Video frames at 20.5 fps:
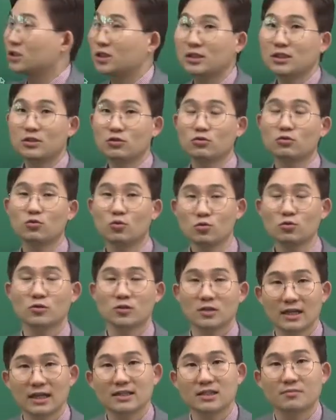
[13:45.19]
지수
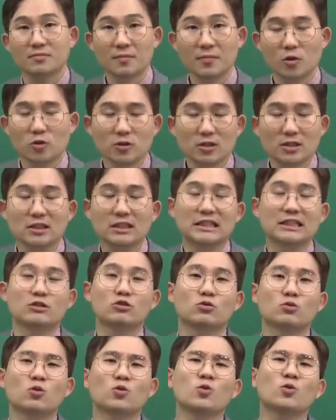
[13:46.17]
로그까지만 배웠지
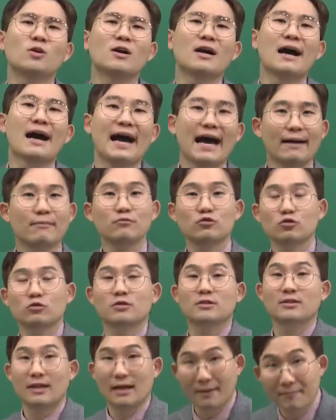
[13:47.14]
지수 로그
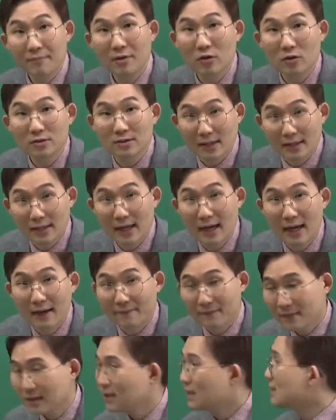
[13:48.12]
함수는 안 배웠잖아.
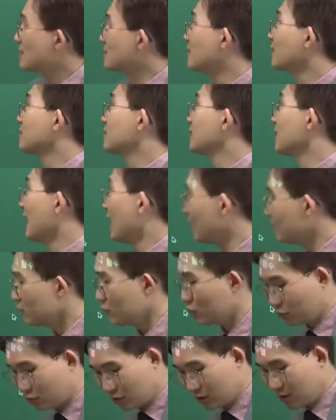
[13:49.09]
이제 그
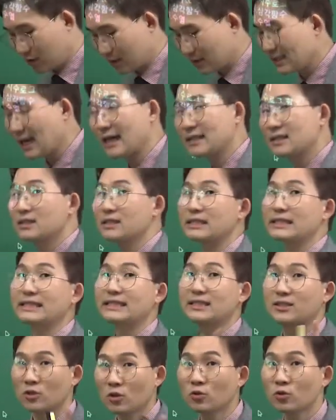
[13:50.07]
함수는 사실
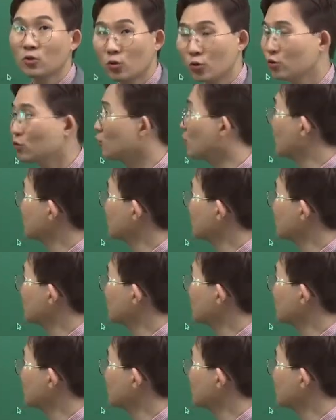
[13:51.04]
이전 교육